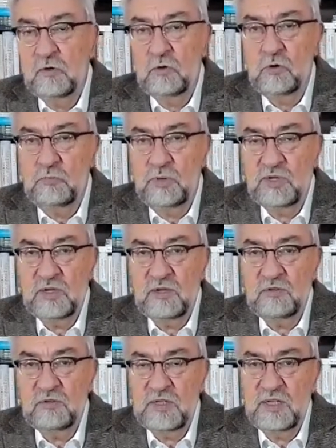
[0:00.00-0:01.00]
Robotik
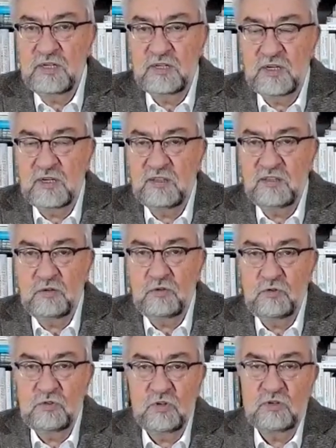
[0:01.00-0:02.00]
und
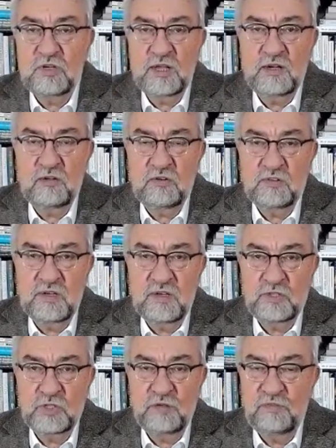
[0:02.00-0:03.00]
Digitalisierung dort einen
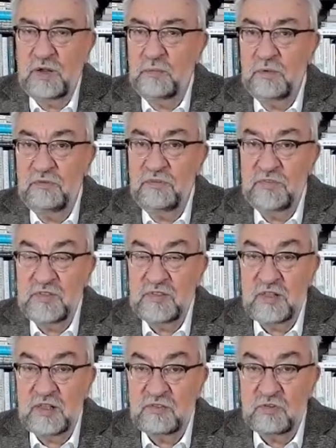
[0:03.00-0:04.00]
Ausgleich schaffen, aber wir
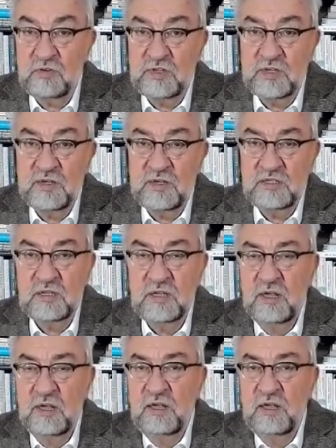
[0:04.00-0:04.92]
wissen das heute nicht.